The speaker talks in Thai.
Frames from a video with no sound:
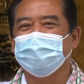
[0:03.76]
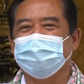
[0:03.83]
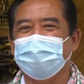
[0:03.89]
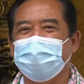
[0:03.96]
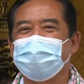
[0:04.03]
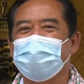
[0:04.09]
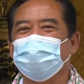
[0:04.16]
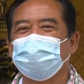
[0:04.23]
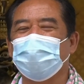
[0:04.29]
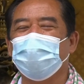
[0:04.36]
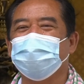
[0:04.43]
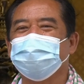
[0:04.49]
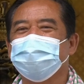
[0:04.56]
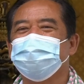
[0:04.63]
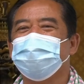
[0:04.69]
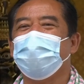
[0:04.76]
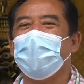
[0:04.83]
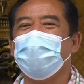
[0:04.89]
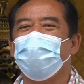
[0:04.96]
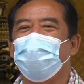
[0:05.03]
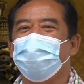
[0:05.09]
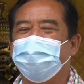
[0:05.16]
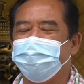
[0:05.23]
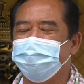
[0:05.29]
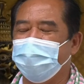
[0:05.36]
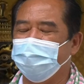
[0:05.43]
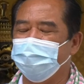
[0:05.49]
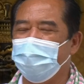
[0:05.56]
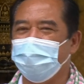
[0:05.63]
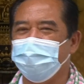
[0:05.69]
ไทยเราต้องเผชิญภาวะโควิด อ
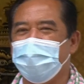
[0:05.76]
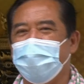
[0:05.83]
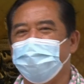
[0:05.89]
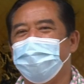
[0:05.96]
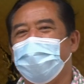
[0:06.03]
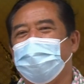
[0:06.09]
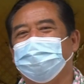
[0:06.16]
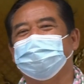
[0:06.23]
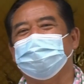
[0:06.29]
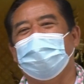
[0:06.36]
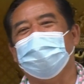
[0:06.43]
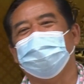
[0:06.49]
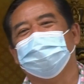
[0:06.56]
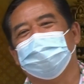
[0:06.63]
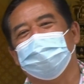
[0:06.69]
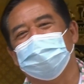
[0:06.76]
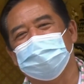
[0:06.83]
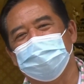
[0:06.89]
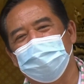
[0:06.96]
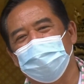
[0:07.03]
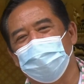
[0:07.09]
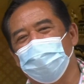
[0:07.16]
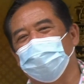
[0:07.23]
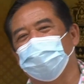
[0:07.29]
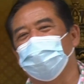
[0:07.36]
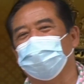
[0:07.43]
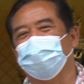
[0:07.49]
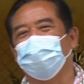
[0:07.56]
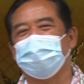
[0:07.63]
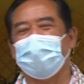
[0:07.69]
ย่างมากมายมหาศาลก็จะมีคนต
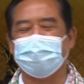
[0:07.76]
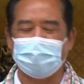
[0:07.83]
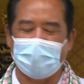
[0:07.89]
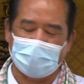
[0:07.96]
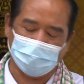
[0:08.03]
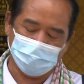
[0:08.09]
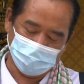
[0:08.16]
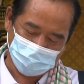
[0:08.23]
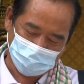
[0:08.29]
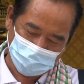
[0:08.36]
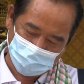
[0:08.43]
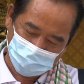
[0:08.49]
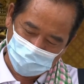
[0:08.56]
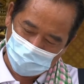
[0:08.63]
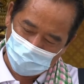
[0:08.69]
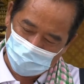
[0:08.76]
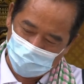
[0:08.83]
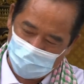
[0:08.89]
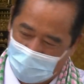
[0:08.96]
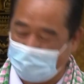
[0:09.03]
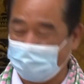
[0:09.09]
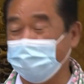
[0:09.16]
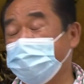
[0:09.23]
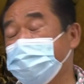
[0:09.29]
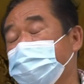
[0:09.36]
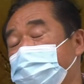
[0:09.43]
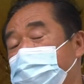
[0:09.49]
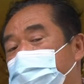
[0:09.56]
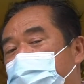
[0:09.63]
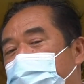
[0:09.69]
กทุกข์ได้ยากมากเหลือ
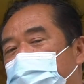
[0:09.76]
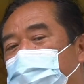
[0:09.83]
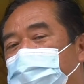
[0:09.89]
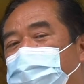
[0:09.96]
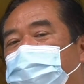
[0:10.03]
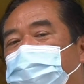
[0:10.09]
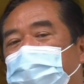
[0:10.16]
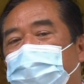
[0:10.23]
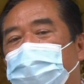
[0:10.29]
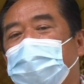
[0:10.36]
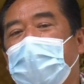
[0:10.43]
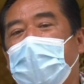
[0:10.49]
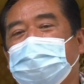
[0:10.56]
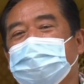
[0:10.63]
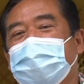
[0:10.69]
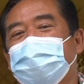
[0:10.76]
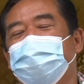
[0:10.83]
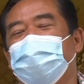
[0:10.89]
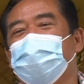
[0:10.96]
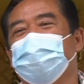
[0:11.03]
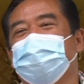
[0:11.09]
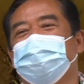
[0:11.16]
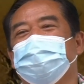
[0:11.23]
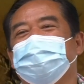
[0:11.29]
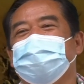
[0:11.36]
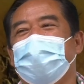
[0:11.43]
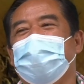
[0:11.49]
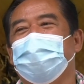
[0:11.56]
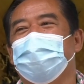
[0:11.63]
เกิน อาจารย์ไพโรธวิชา